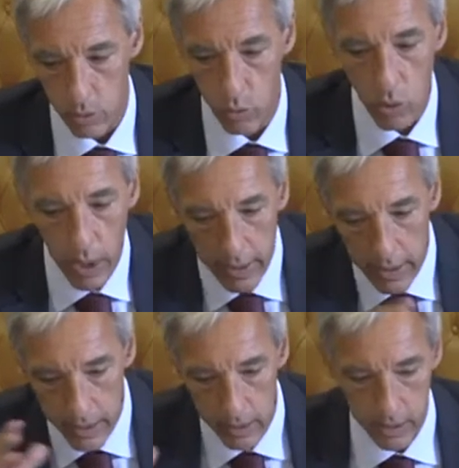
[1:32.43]
no
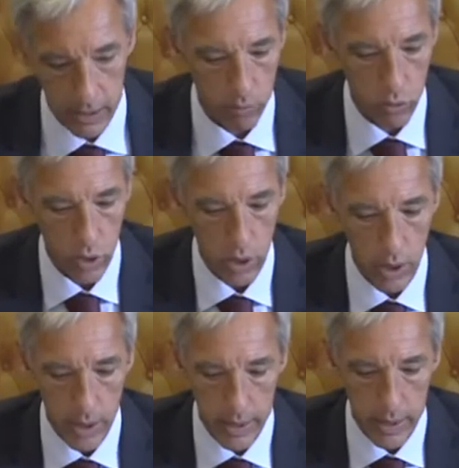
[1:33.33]
radar, digamos,
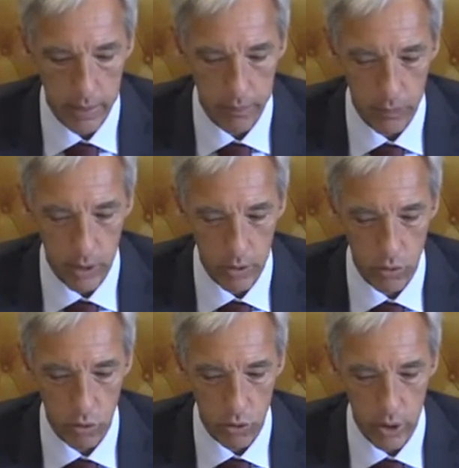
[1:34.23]
eh,
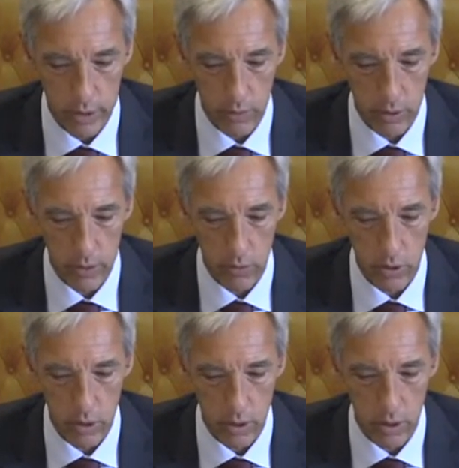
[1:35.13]
das
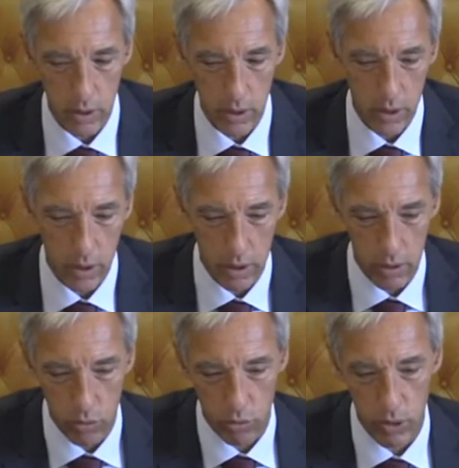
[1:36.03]
consciências eh, eh,
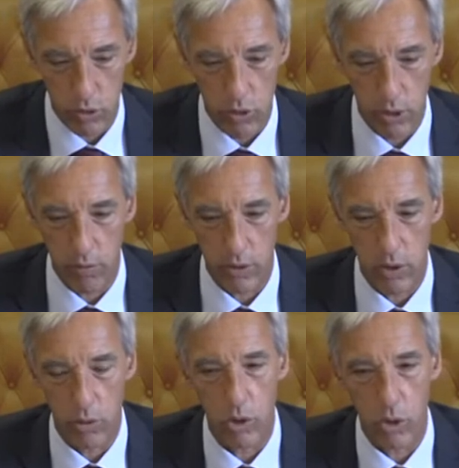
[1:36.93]
dos ministros da
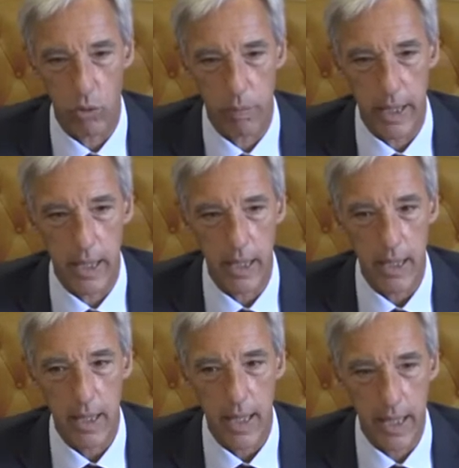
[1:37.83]
Defesa da União Europeia,
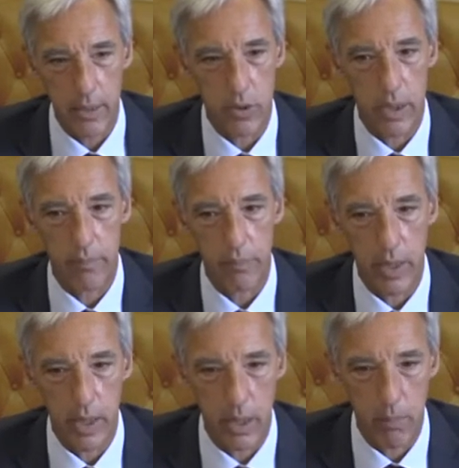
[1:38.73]
esta
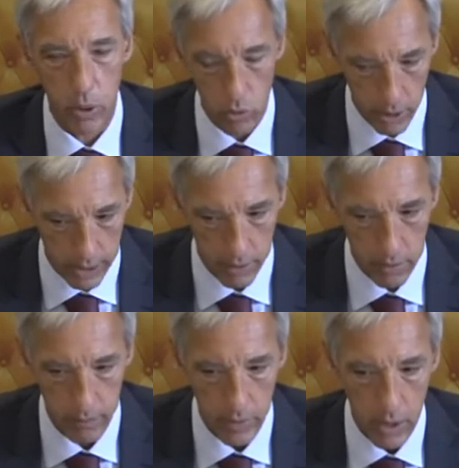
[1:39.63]
eh,
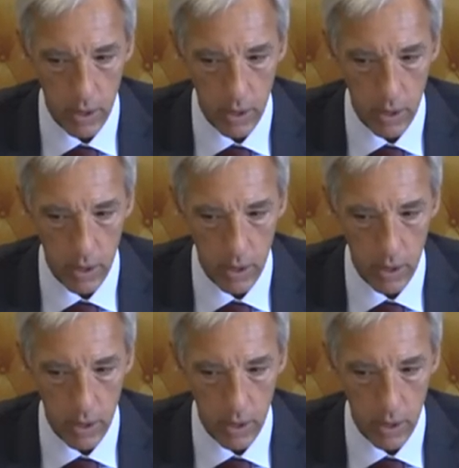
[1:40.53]
prioridade.